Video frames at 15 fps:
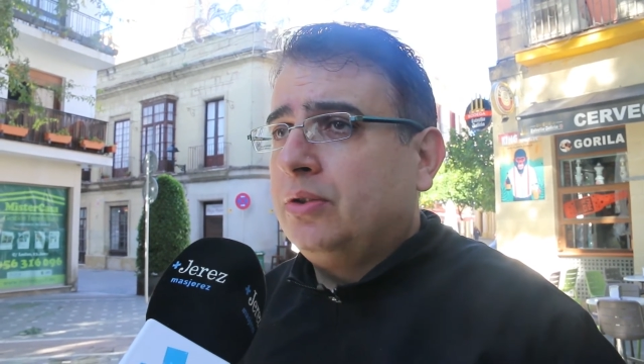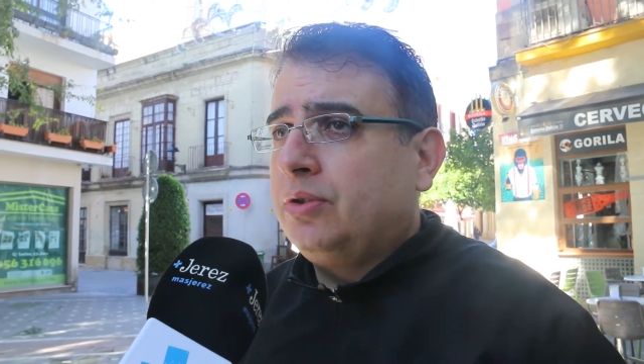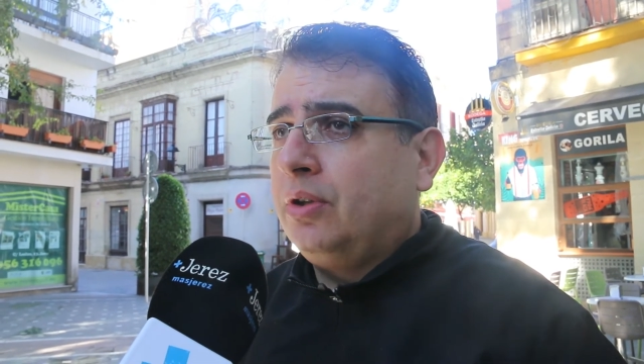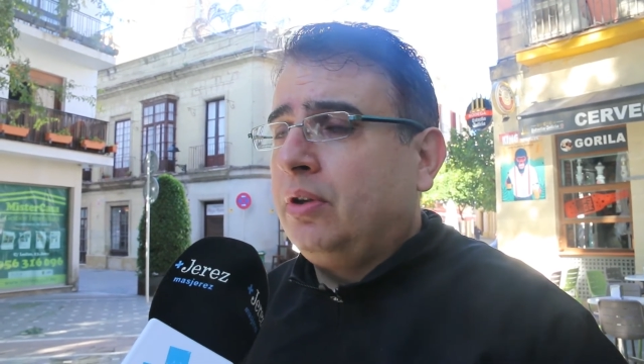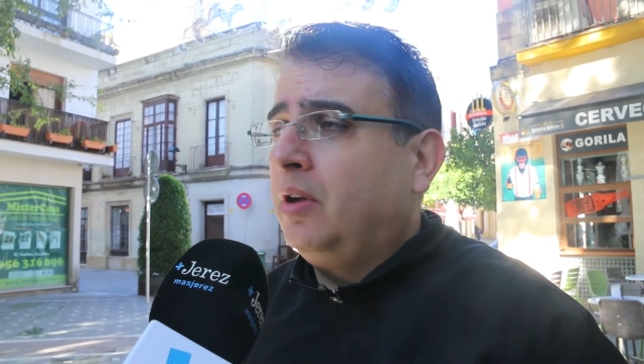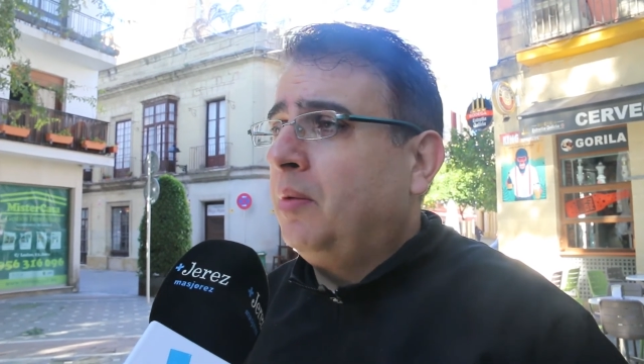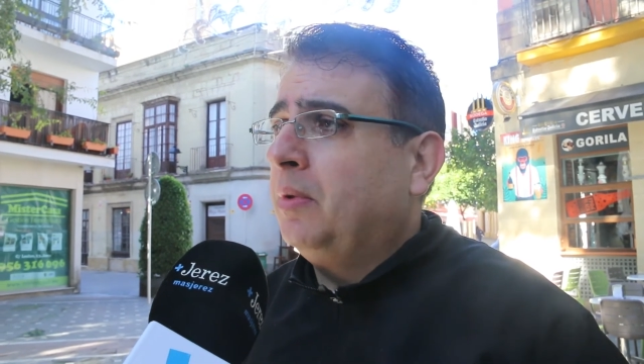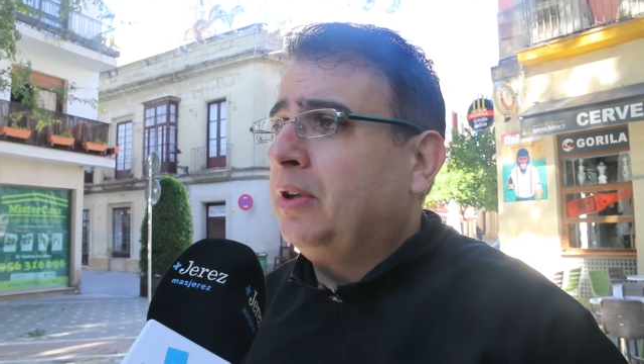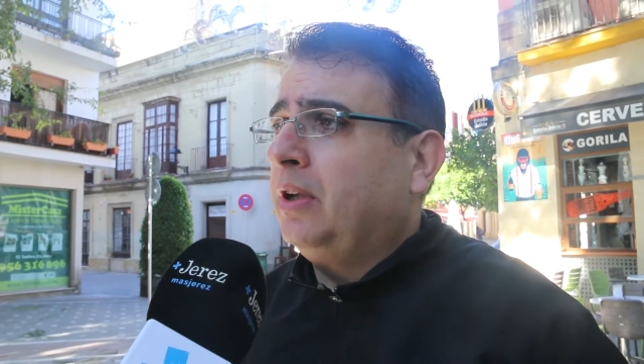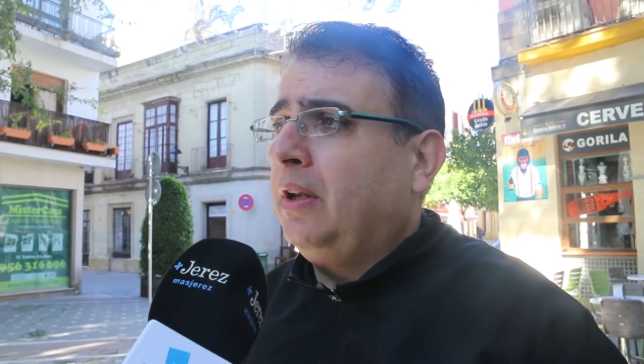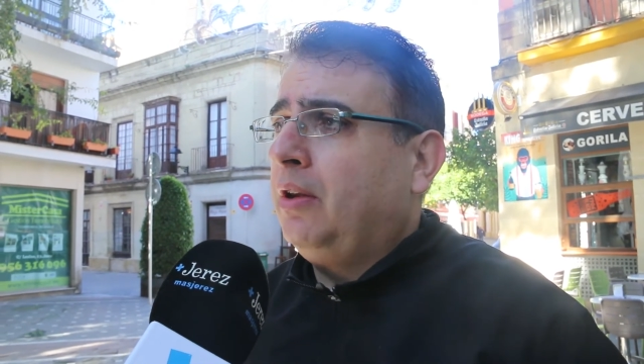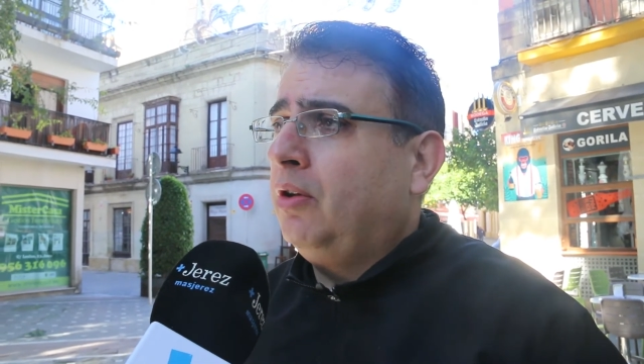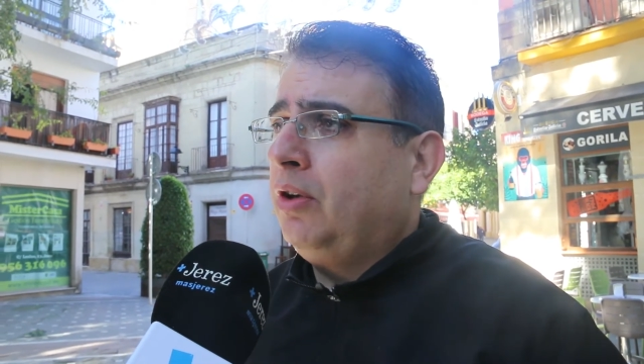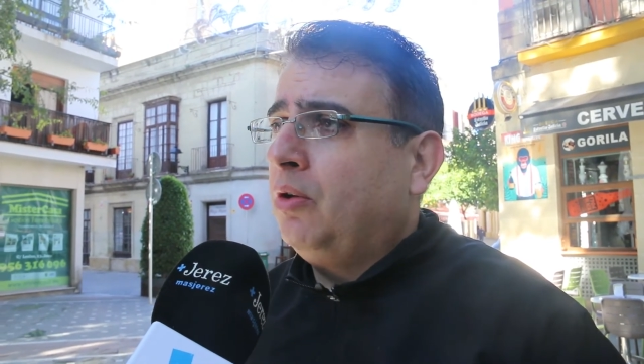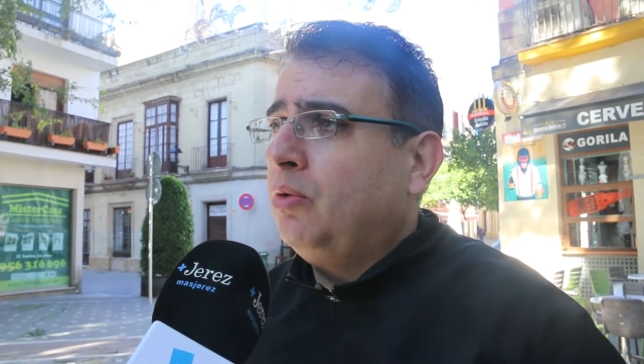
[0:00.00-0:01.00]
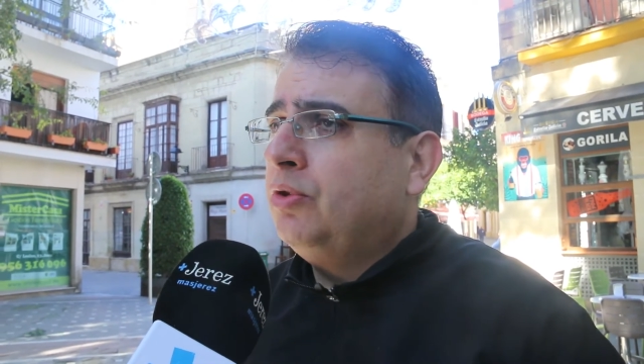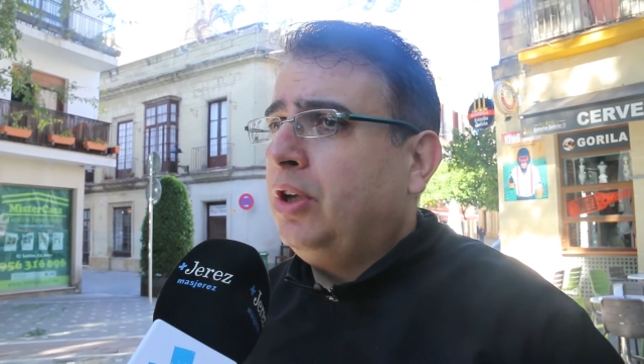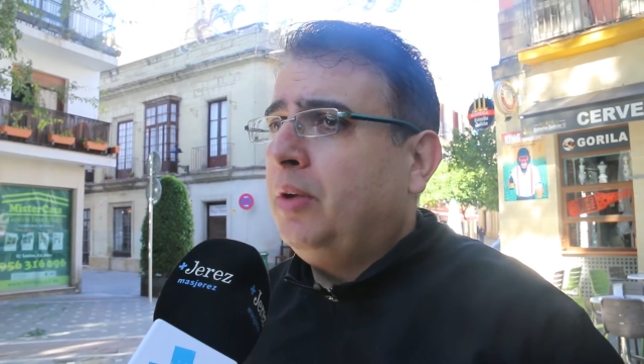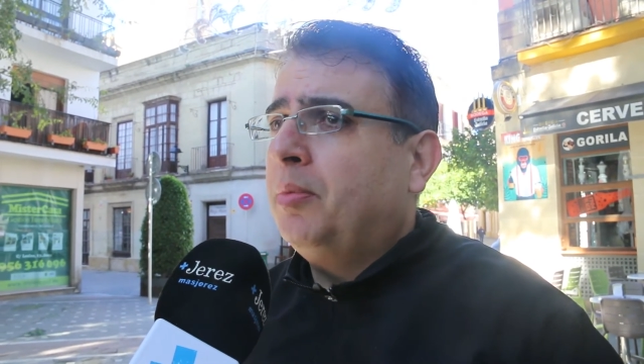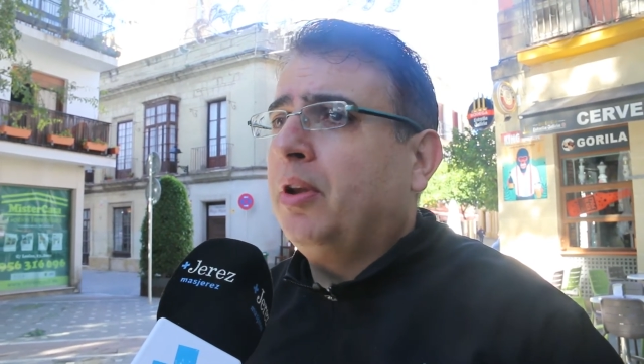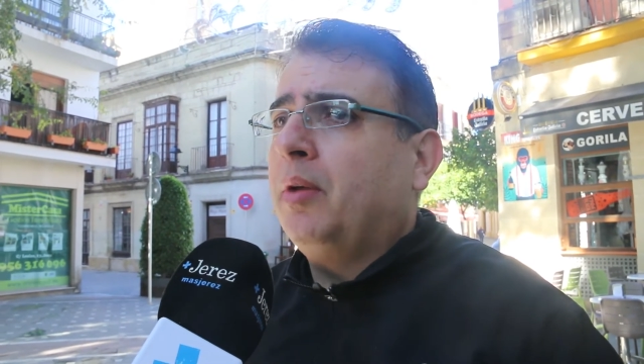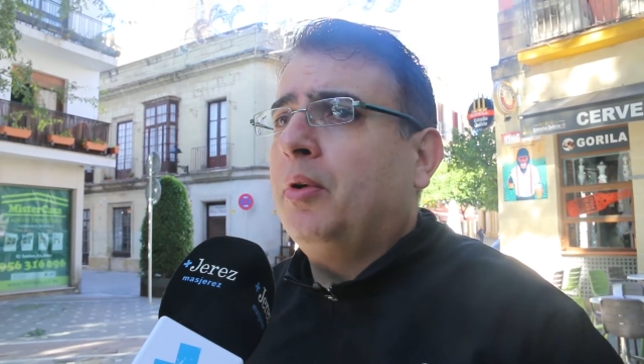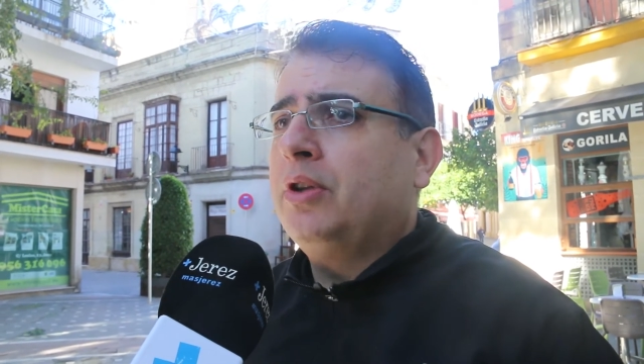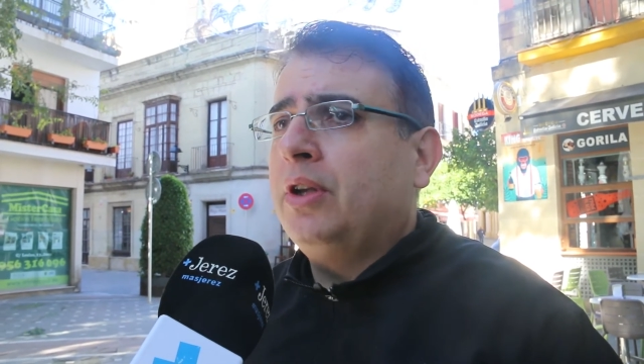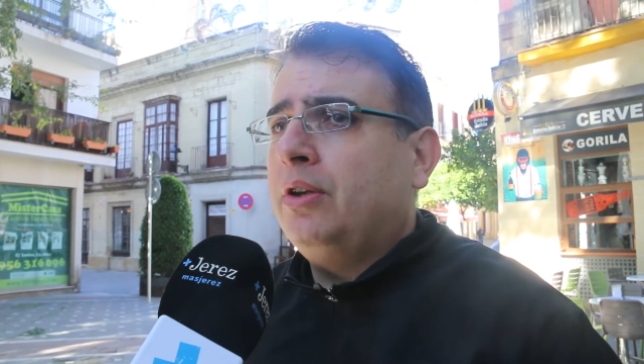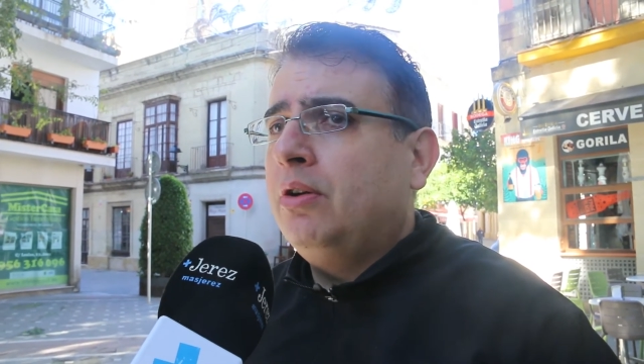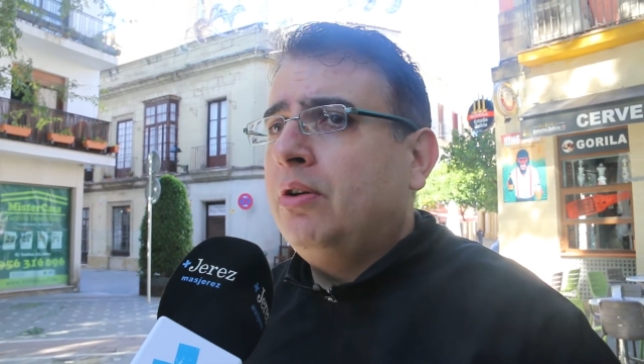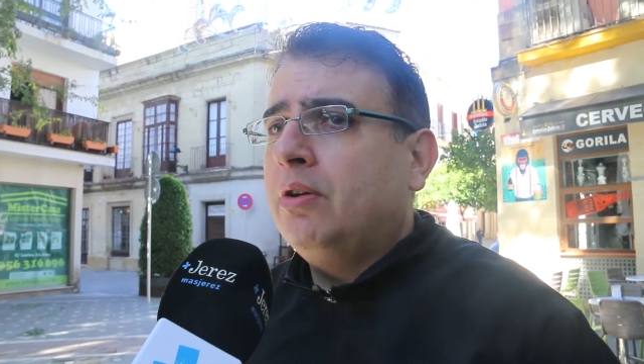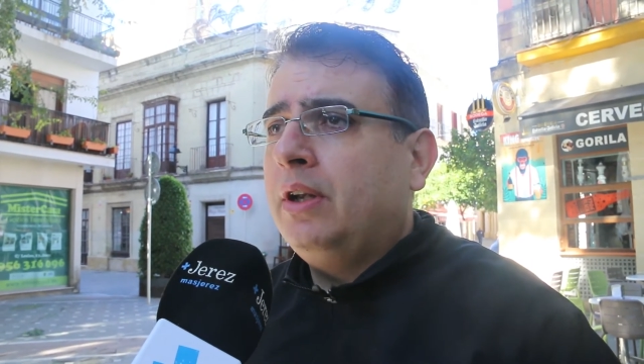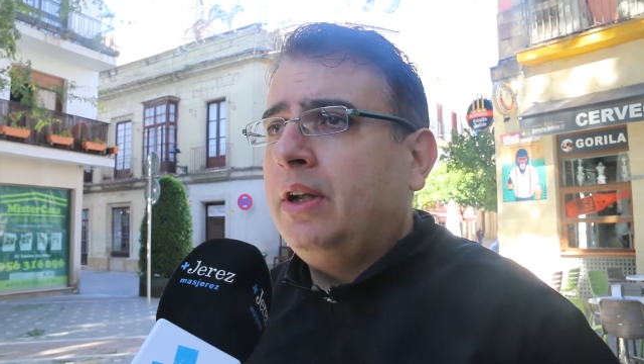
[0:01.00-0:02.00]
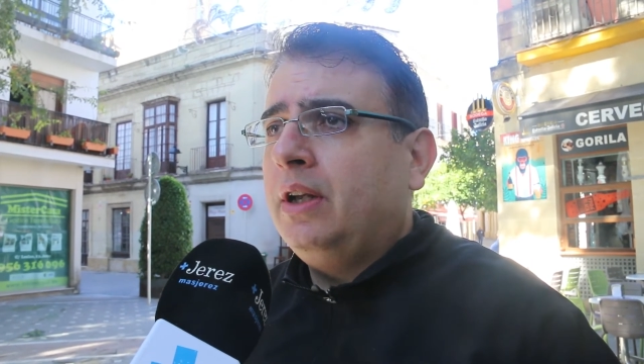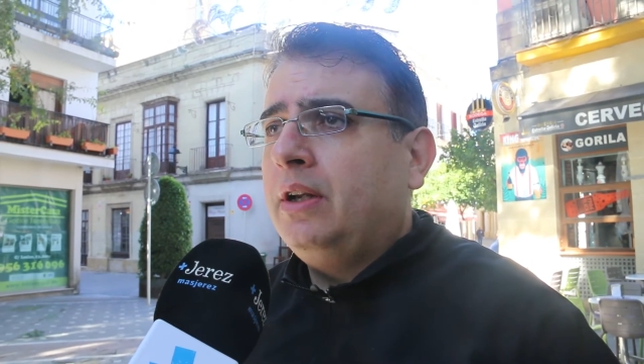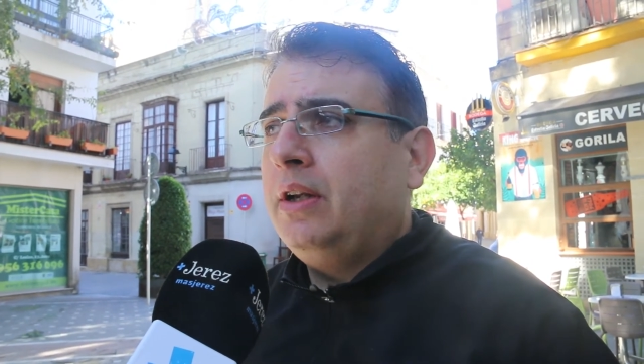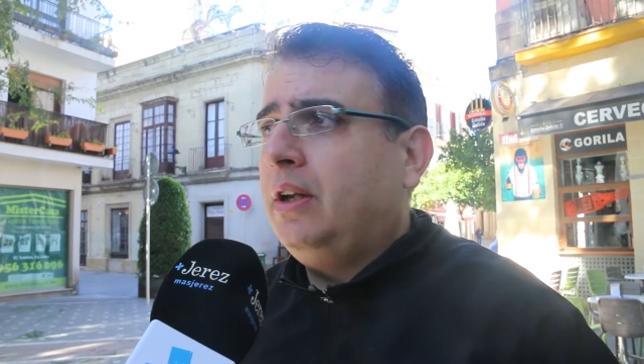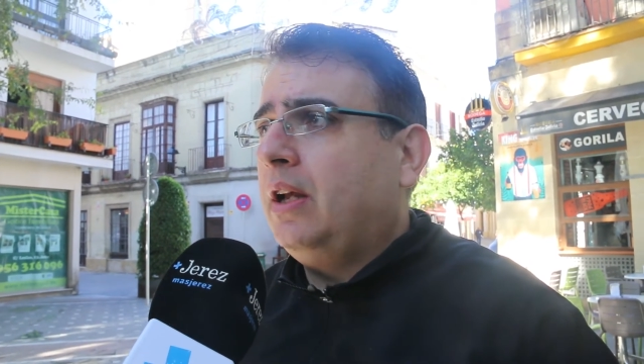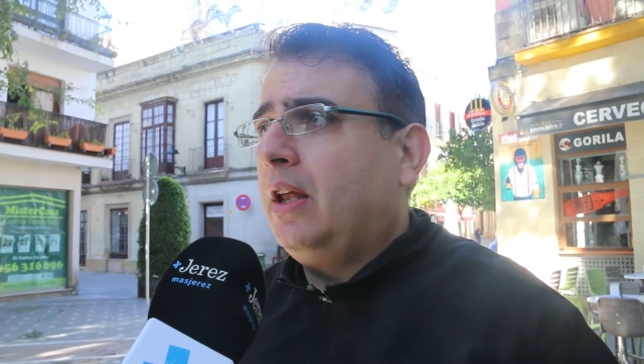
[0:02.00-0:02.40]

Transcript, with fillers: nosotros no hemos tenido ningún tipo de botellones ni